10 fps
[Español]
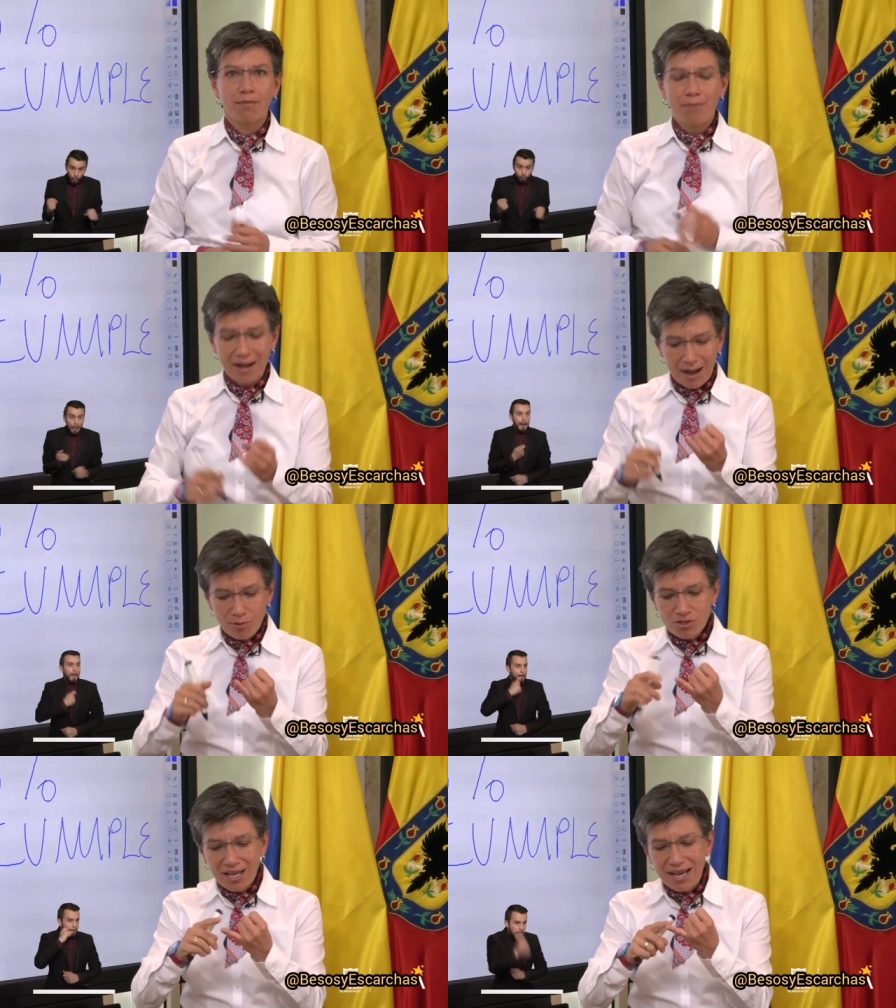
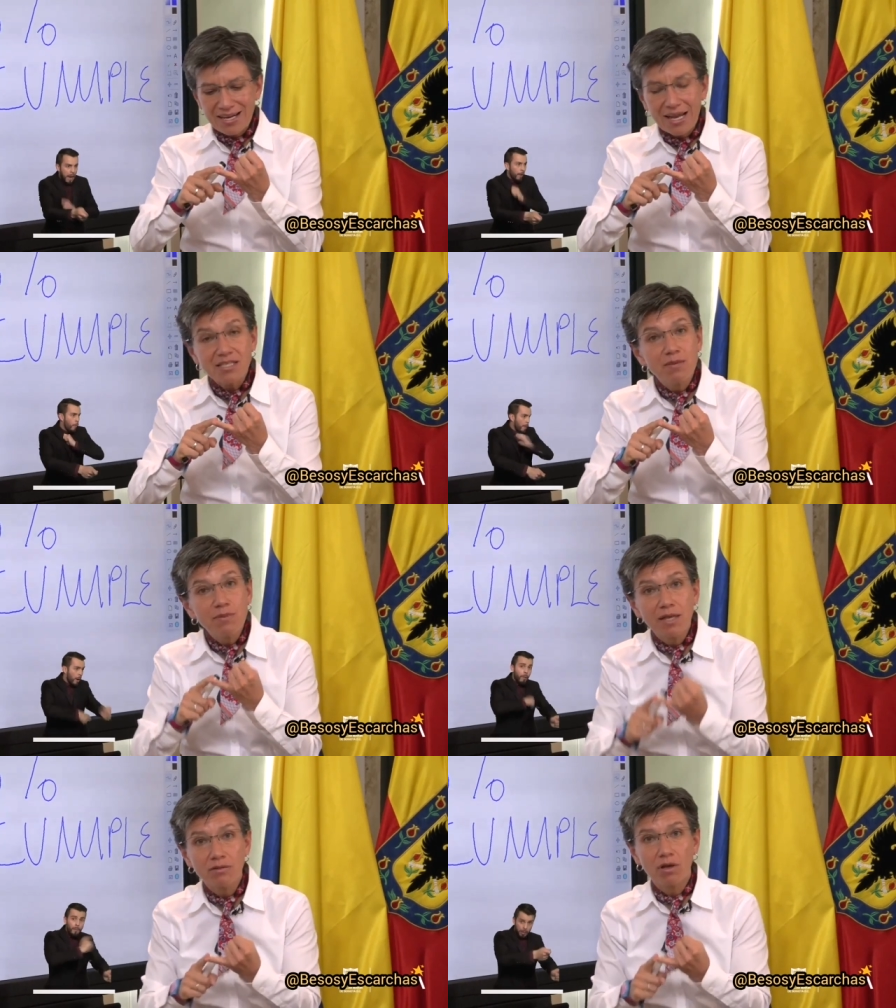Pagamos el
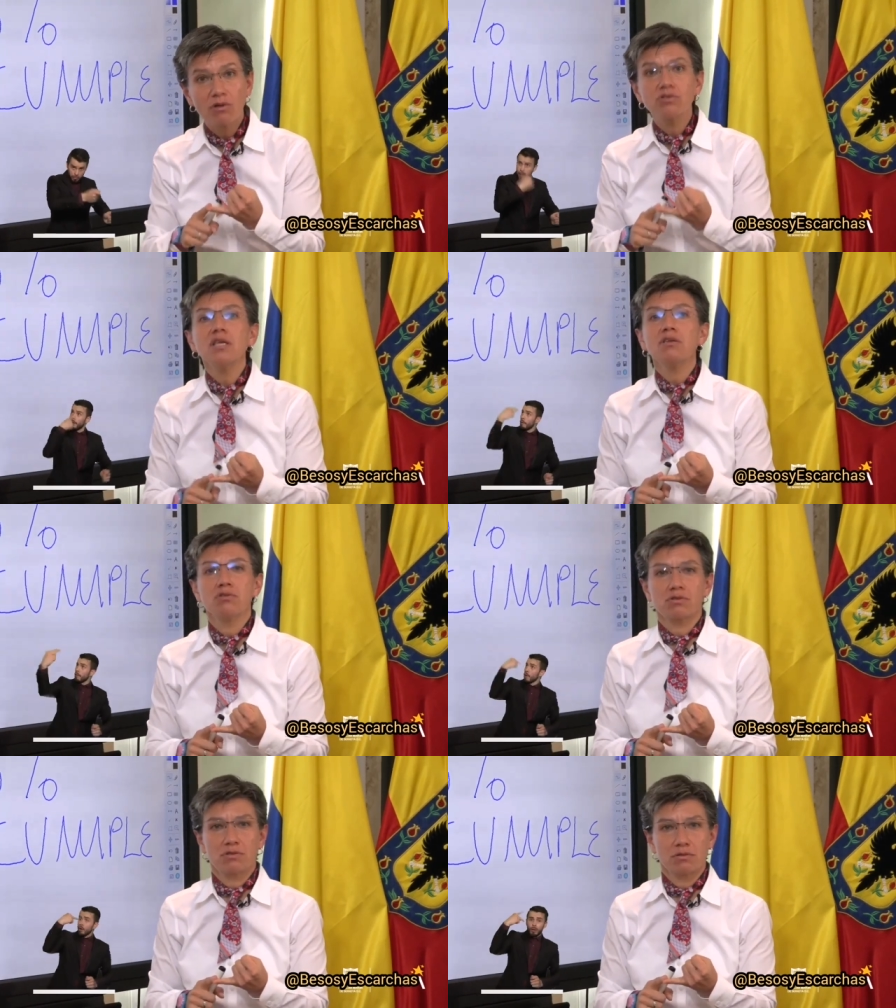nacimiento de los
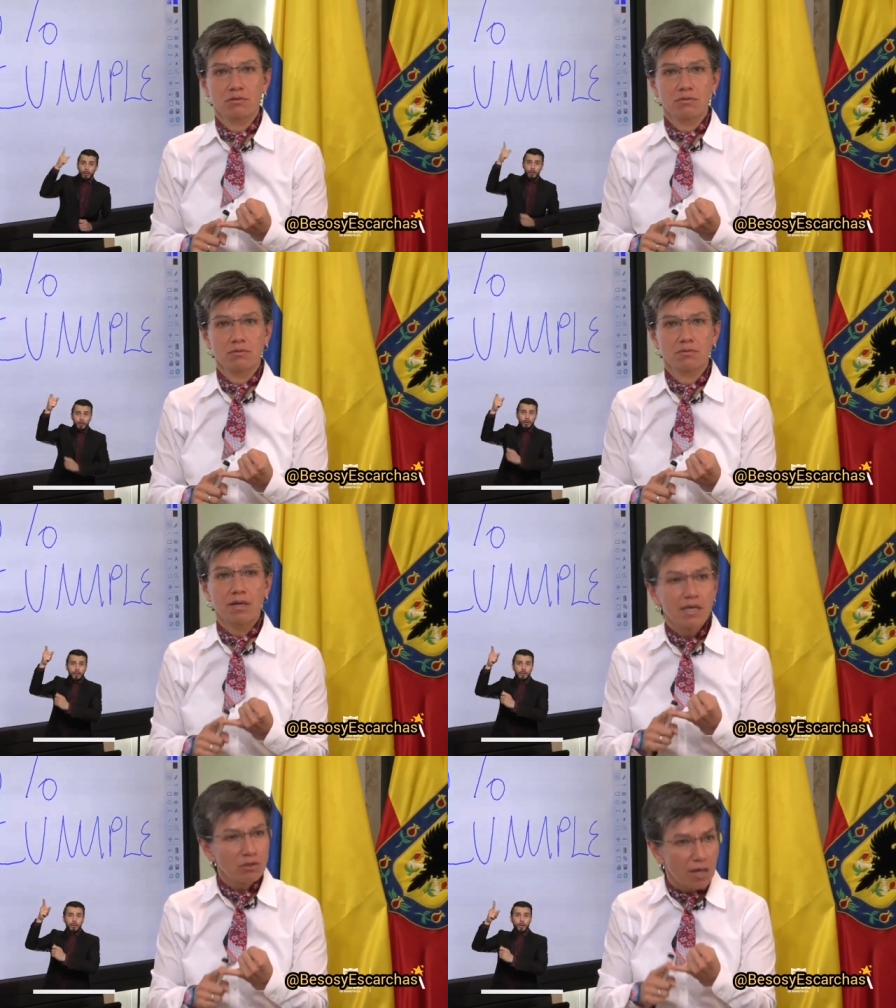niños
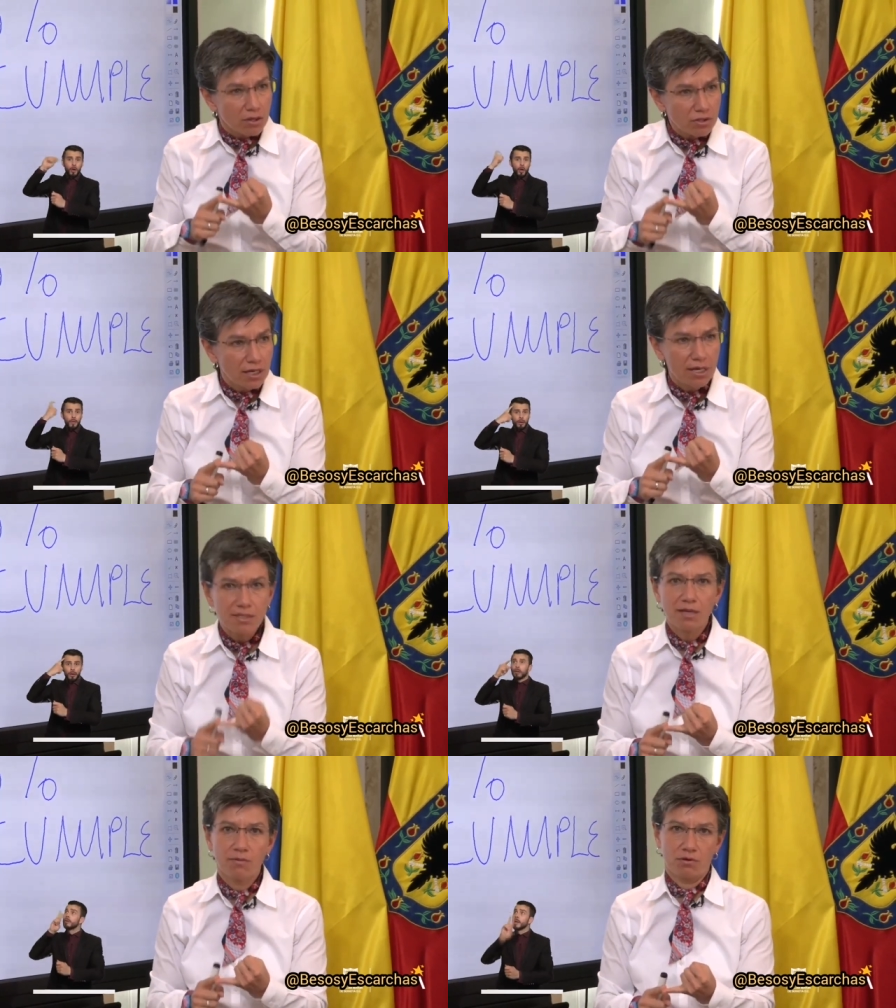venezolanos que
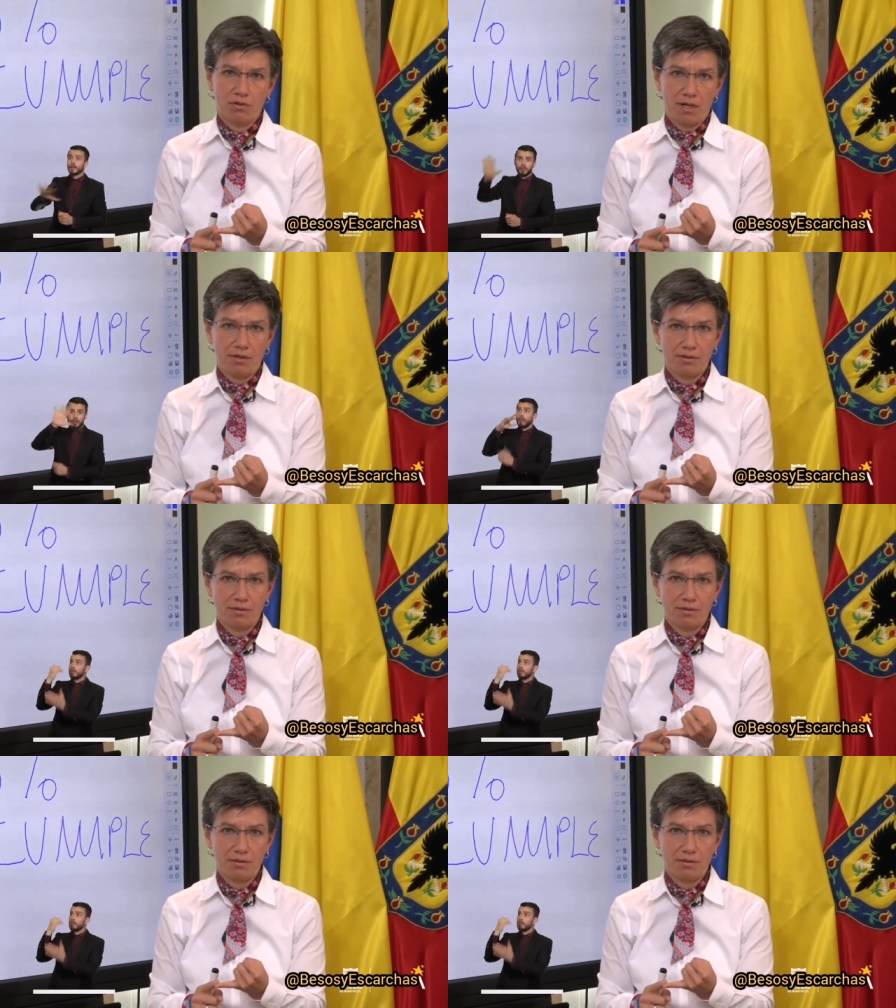nacen en Bogotá.